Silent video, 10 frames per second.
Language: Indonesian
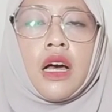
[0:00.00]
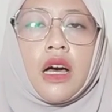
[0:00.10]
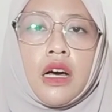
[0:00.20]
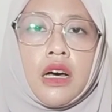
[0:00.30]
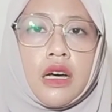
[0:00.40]

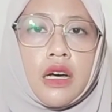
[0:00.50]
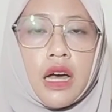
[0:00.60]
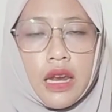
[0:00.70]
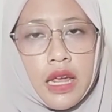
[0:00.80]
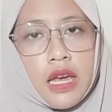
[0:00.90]
uh,
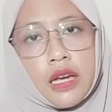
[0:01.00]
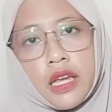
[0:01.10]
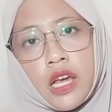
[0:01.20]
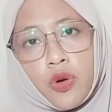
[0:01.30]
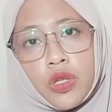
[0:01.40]
ada yang
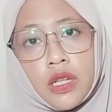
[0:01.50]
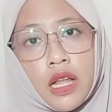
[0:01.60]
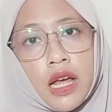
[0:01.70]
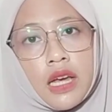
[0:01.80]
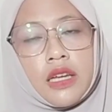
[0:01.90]
ikut
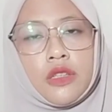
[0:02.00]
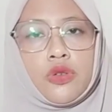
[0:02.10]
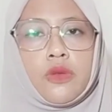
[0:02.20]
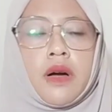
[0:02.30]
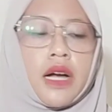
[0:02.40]
lah
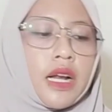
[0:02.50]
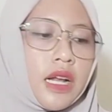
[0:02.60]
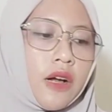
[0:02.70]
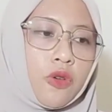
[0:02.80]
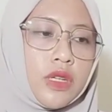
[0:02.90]
gitu bahkan
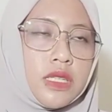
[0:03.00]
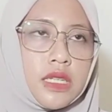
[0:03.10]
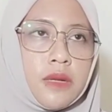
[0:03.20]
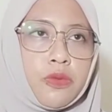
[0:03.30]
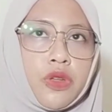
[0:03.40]
aku di
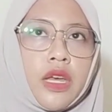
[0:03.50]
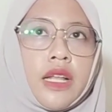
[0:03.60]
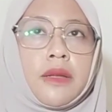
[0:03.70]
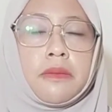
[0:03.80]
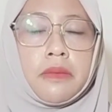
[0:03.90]
sini
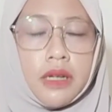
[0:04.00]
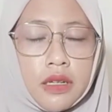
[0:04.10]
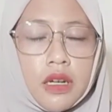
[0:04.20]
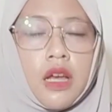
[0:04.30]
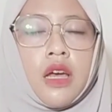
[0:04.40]
punya
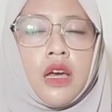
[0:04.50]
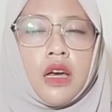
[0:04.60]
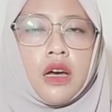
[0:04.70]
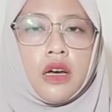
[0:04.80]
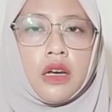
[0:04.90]
temen
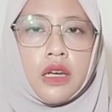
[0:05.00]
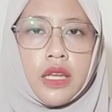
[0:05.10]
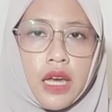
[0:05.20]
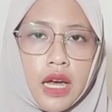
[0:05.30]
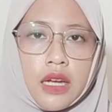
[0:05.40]
uh,
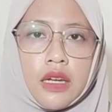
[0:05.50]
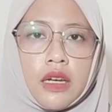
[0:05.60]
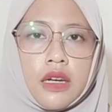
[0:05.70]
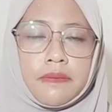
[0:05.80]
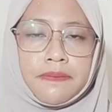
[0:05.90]
eh, yang
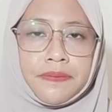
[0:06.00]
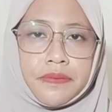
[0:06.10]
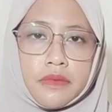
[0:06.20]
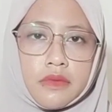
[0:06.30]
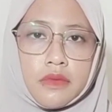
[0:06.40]
um,
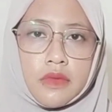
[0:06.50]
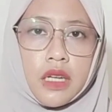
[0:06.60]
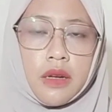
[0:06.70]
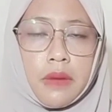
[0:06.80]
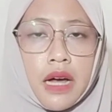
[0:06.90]

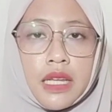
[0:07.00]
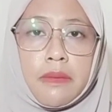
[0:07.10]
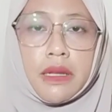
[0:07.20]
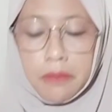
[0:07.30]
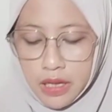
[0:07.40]

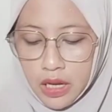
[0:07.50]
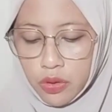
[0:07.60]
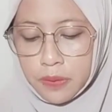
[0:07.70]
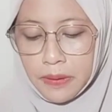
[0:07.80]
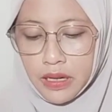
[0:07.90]
akibat
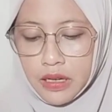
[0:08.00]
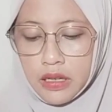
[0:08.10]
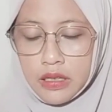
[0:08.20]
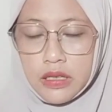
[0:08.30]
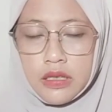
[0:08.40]
beliau
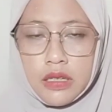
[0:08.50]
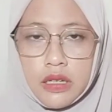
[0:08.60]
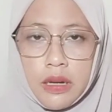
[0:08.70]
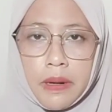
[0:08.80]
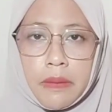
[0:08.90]
uh, di, di
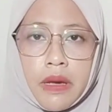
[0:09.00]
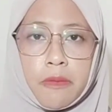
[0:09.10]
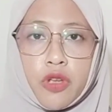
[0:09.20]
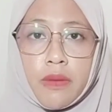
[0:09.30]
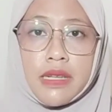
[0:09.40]
apa namanya
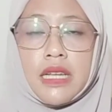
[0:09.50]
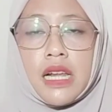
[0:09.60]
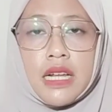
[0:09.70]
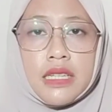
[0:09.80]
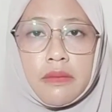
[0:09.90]
punya
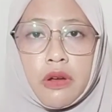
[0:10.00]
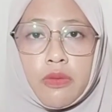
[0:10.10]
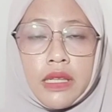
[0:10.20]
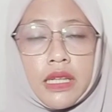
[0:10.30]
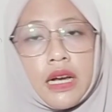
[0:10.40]
masalah sama
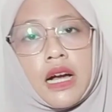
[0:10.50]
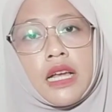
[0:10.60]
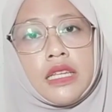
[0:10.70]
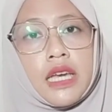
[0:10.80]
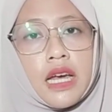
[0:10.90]
rumah
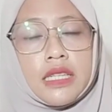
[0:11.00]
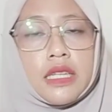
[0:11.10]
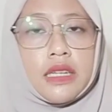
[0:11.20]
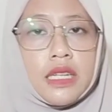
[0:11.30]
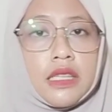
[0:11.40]
tangganya
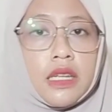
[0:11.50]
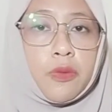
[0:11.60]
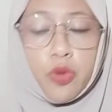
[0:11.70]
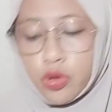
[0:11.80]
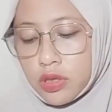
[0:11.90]
sedih
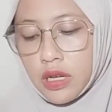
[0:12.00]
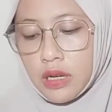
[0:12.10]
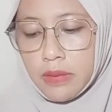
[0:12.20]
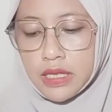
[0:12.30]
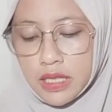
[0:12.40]
terpuruk
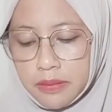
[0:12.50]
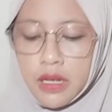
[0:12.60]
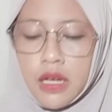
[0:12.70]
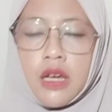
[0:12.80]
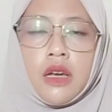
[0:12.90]
segala macam
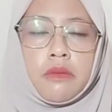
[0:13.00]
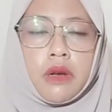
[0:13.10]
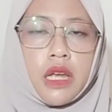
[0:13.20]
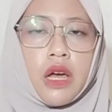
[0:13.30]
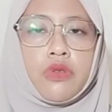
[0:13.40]

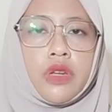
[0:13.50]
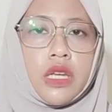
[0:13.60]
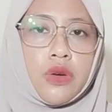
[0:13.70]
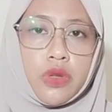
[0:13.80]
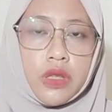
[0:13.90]
beliau
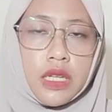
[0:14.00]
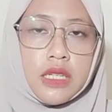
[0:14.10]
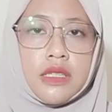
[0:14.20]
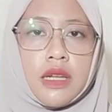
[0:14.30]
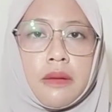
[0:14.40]

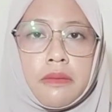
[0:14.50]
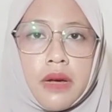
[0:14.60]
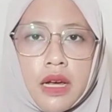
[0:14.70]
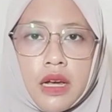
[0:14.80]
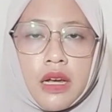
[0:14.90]
diikutin
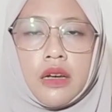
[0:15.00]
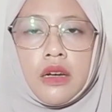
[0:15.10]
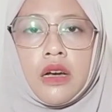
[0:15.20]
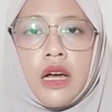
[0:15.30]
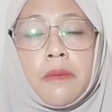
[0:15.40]
sama
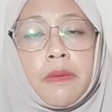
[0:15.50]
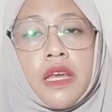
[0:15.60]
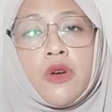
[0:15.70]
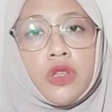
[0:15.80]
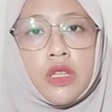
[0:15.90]
uh, ada
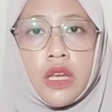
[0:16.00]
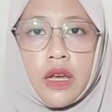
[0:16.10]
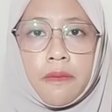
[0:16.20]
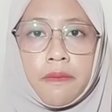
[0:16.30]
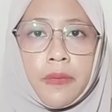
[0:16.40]

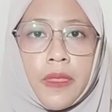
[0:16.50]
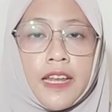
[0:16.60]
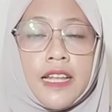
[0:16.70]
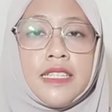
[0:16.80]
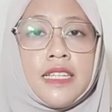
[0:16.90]
pengikutnya
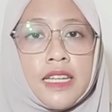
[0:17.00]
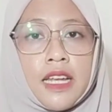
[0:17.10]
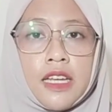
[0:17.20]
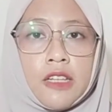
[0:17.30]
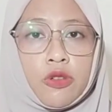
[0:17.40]
ada
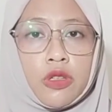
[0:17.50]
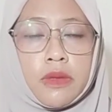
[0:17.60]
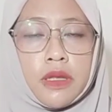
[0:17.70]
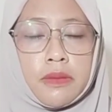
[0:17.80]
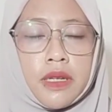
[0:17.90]
jinnya gitu
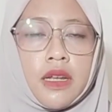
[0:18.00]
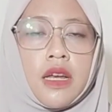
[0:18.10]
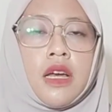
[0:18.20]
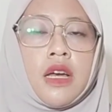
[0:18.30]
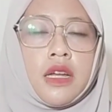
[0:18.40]
teman-teman
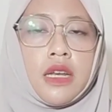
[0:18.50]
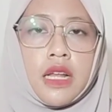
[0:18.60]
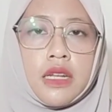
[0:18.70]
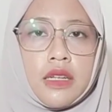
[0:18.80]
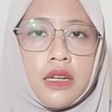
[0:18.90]

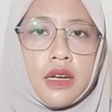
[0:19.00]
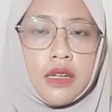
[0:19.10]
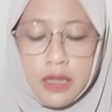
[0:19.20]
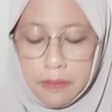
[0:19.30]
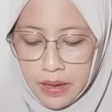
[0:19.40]
dan
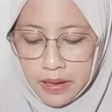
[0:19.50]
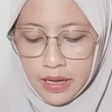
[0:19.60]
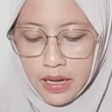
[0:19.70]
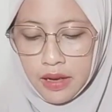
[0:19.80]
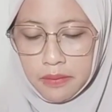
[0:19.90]
uh, sampai
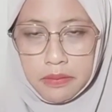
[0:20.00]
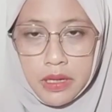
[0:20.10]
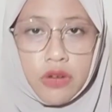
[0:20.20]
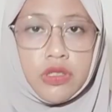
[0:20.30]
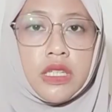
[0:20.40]
akhirnya
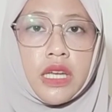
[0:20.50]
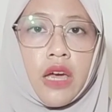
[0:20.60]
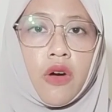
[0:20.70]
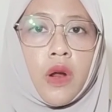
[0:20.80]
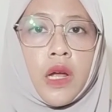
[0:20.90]
beliau jadi
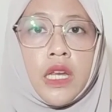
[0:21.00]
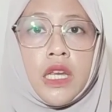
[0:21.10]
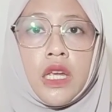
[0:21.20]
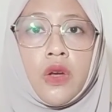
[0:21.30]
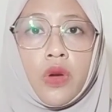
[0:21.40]
kayak orang
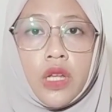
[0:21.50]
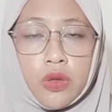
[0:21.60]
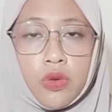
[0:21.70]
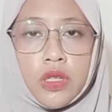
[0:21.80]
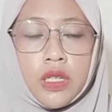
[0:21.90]
indigo
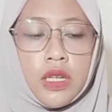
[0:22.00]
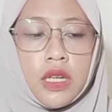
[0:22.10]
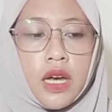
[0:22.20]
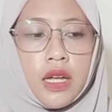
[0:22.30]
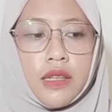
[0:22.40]
gitu jadi
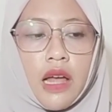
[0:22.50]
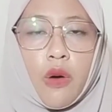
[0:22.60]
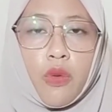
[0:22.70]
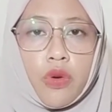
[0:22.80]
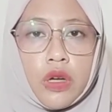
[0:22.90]
dia
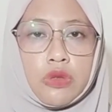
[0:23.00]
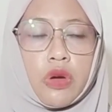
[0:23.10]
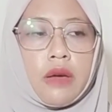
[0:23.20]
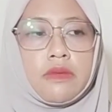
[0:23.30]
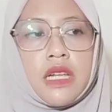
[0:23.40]
tahu gitu
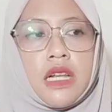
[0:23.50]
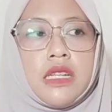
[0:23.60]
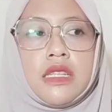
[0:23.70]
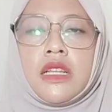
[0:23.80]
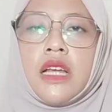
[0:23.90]
kayak
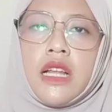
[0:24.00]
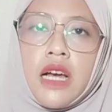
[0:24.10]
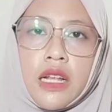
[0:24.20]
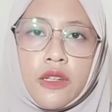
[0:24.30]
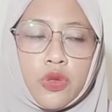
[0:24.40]
misalnya di sini ada
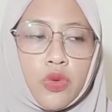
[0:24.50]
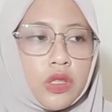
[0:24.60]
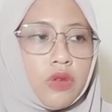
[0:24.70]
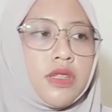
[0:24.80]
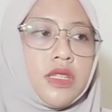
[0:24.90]
hantu
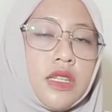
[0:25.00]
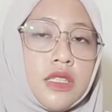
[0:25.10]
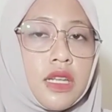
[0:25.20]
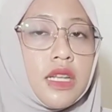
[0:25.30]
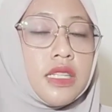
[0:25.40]
atau di
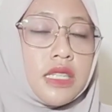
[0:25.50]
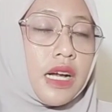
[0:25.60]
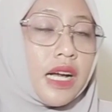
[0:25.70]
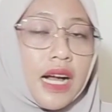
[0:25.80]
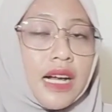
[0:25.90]
sini jadi
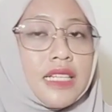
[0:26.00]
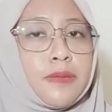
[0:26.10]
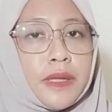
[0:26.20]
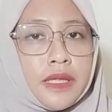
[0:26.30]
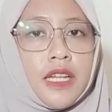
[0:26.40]
agak-agak
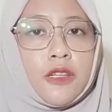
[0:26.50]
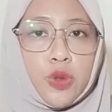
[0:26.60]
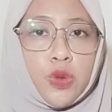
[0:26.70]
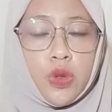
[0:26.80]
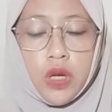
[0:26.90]
seperti itu